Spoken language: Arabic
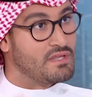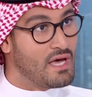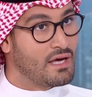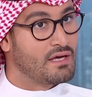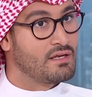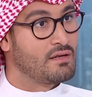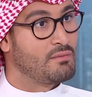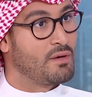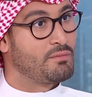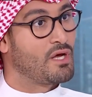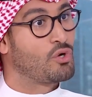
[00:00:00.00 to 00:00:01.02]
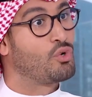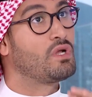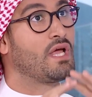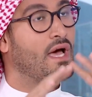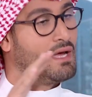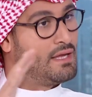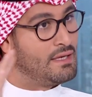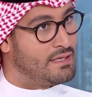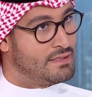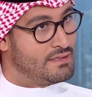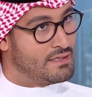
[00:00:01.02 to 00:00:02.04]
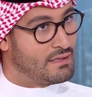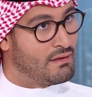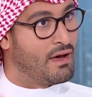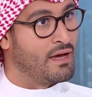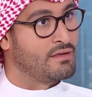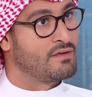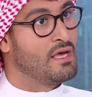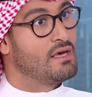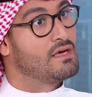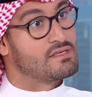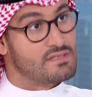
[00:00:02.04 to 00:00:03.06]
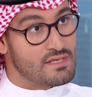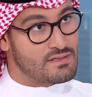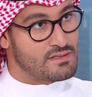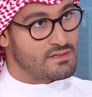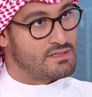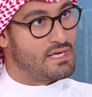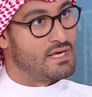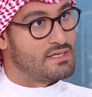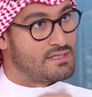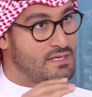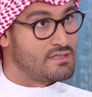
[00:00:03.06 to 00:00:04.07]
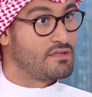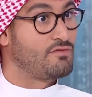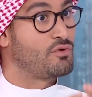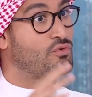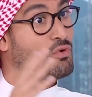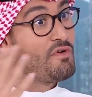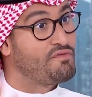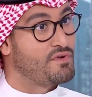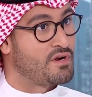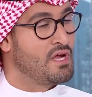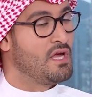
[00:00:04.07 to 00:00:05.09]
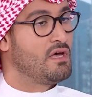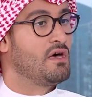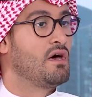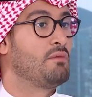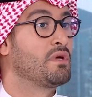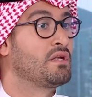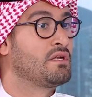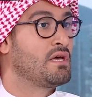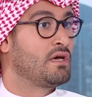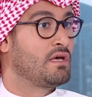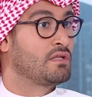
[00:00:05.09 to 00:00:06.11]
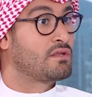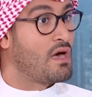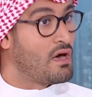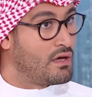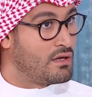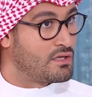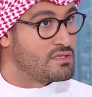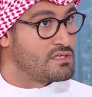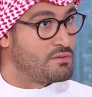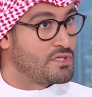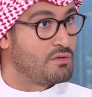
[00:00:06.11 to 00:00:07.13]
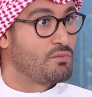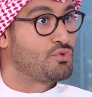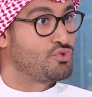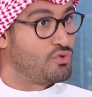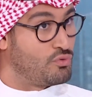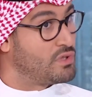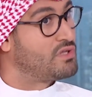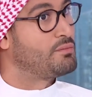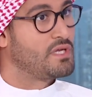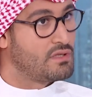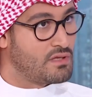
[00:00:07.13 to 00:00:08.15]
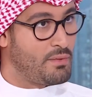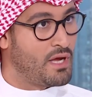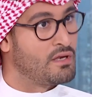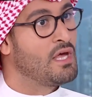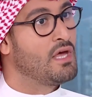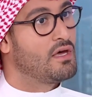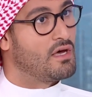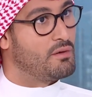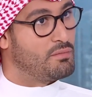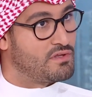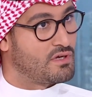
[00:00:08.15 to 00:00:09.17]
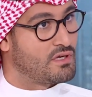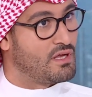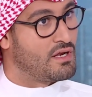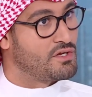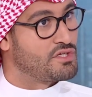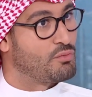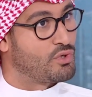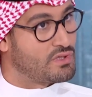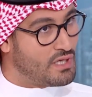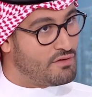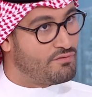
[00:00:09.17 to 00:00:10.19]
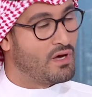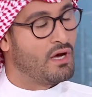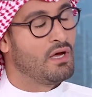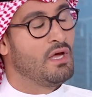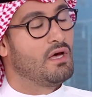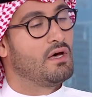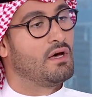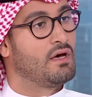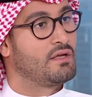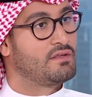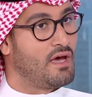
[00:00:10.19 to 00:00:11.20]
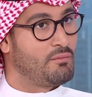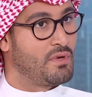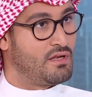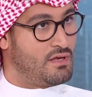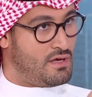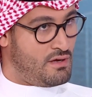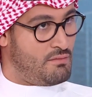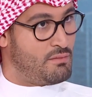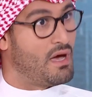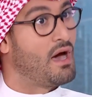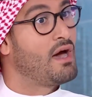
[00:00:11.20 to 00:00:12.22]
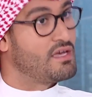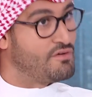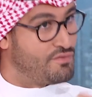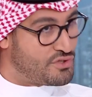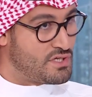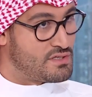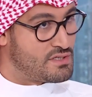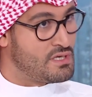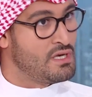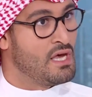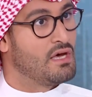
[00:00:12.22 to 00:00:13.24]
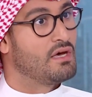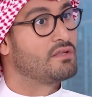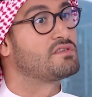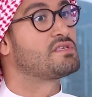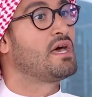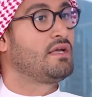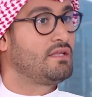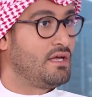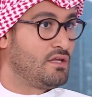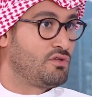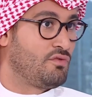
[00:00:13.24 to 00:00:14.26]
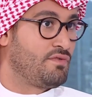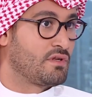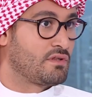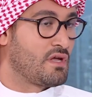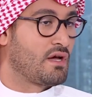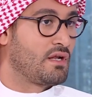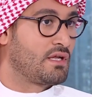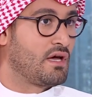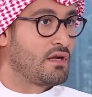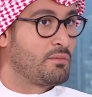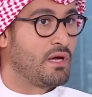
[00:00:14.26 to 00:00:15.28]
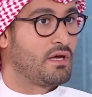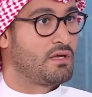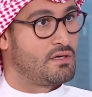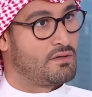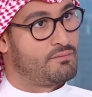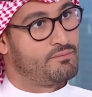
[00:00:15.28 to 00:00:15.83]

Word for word: من داخل المبنى كلها ال اي دي لايت سنسرز على اساس تطفي وتوفر uh, من uh, الطاقه الكونسبشن الموجود والتبريد طبعا uh, بتكنولوجي مختلفه تعمل بهاي افشنسي تساعد على توفير الطاقه الكهربائيه قلتوا